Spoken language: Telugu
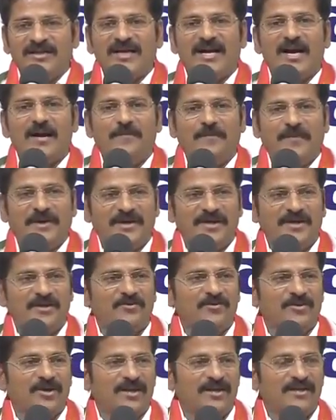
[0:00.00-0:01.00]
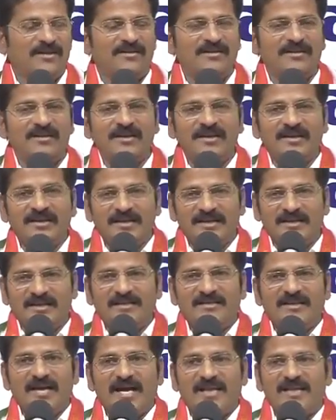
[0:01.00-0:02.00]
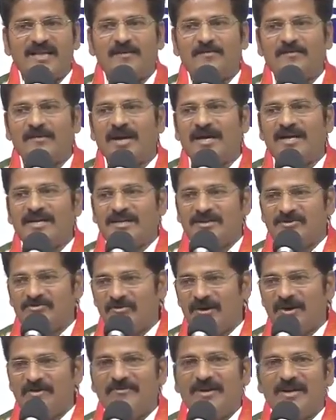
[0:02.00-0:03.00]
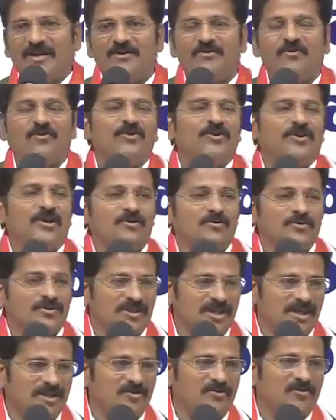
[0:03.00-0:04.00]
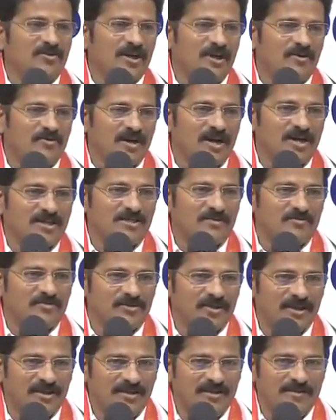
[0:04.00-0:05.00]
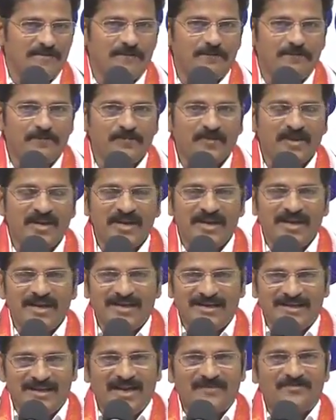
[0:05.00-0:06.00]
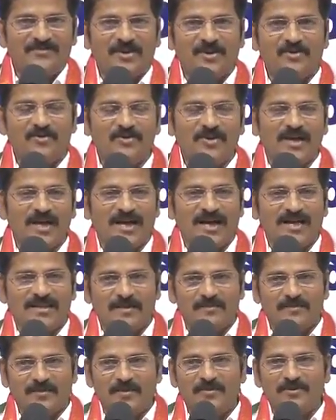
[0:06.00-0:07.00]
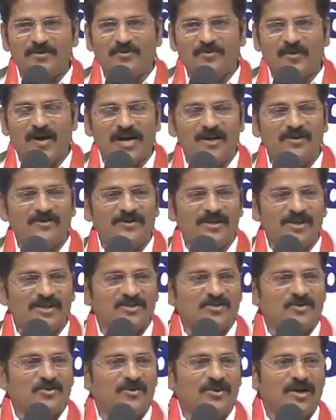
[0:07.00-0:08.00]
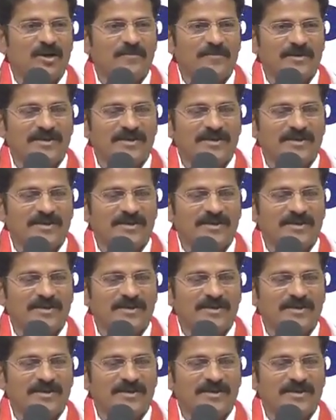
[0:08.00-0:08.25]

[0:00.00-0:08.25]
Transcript: ఇంకా పెండింగ్ ఉన్నాయి ఇది దాదాపుగా ఇరవై వేల కోట్లకు చేరుకునే అవకాశం ఉన్నది ఇదంతా కూడా గత ప్రభుత్వాలు తీసుకున్న